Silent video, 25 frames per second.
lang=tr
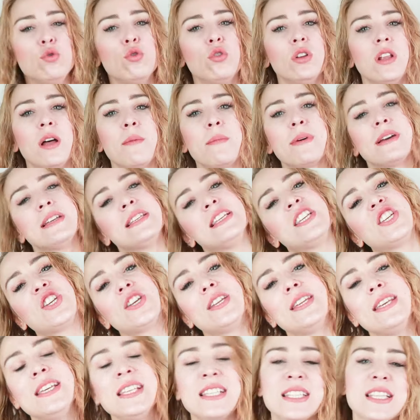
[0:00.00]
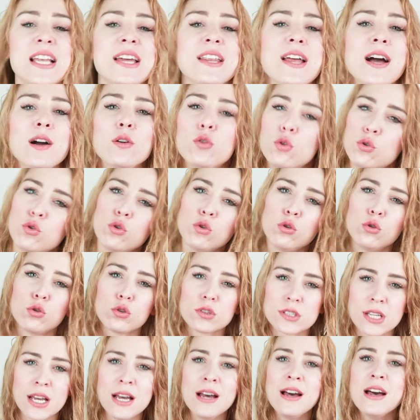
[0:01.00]
Uygulama için istenen
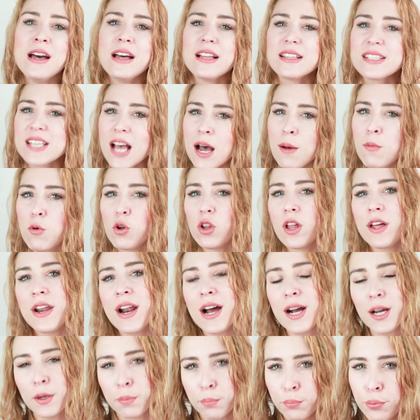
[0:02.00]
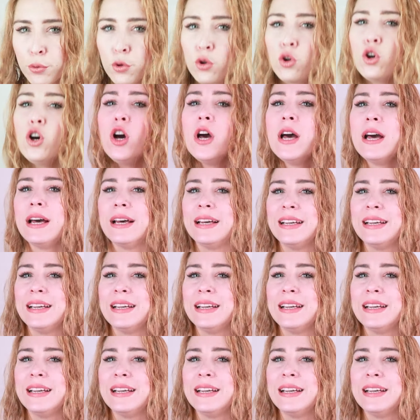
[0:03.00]
kuruluk da tam olarak bu.